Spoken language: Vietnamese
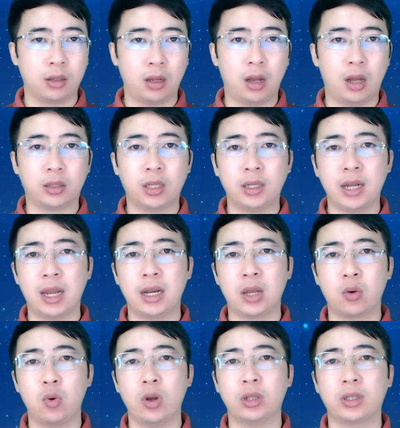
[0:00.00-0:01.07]
Ở Tinh nam Đế
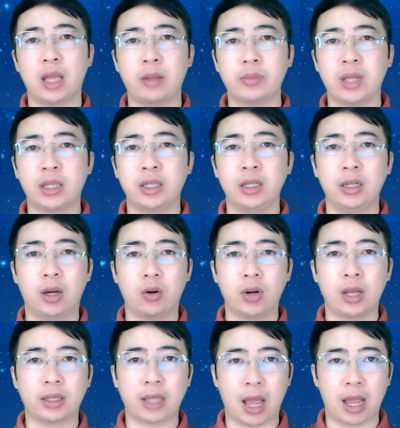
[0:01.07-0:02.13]
Quốc tham gia thi đấu
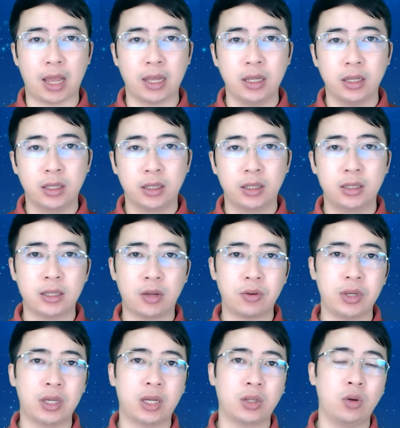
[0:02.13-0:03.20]
đại tái, sau
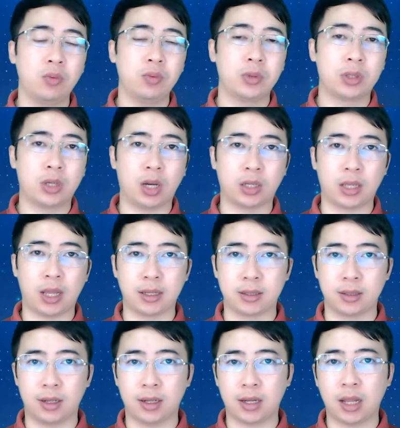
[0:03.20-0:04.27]
khi kết thúc trở thành
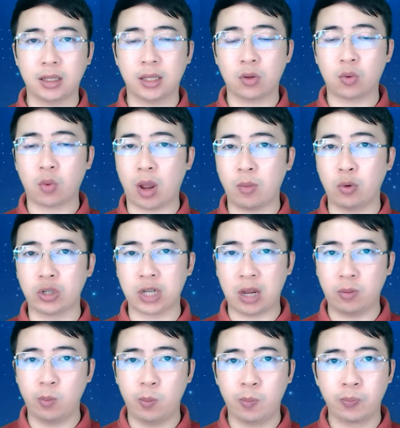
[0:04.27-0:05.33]
sử lai khắc thất quái một
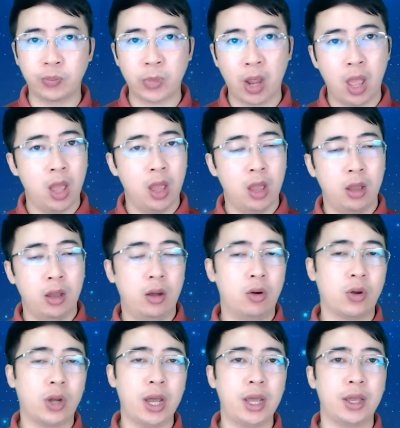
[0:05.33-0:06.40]
trong.
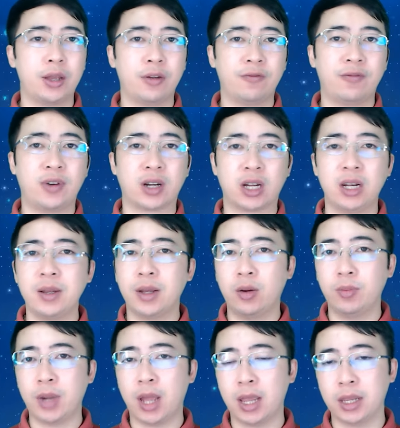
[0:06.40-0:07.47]
Ok, vào clip ngày
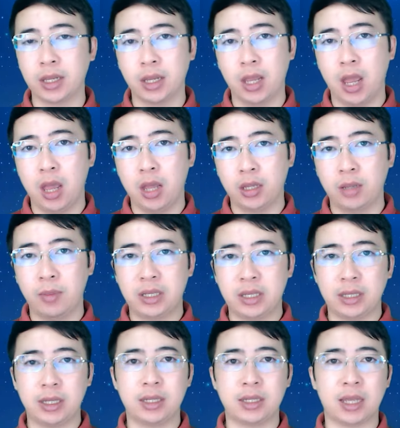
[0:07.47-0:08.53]
hôm nay thì mình sẽ
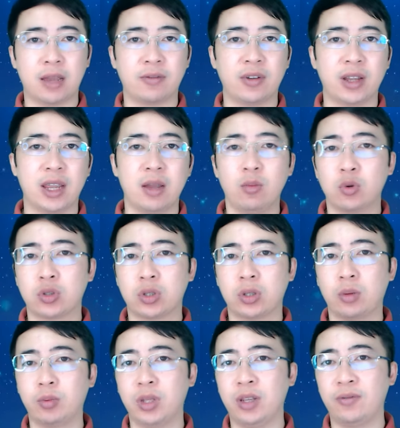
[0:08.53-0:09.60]
chia sẻ với em một số
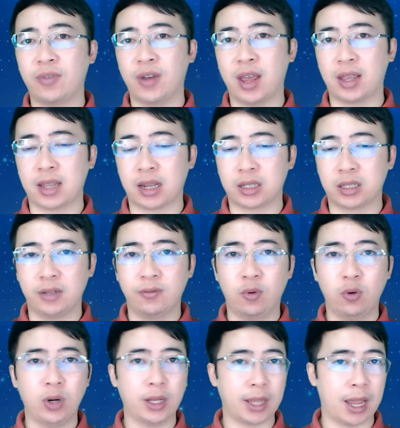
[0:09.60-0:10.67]
thông tin về nhạc Trình
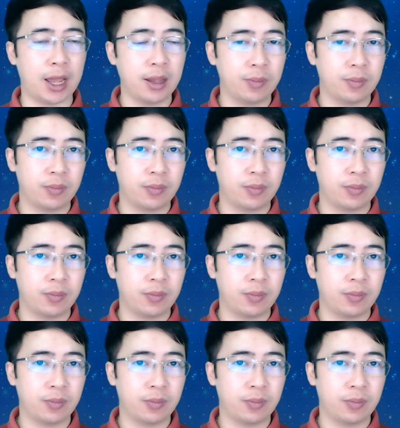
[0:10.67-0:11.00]
Vũ này nhé.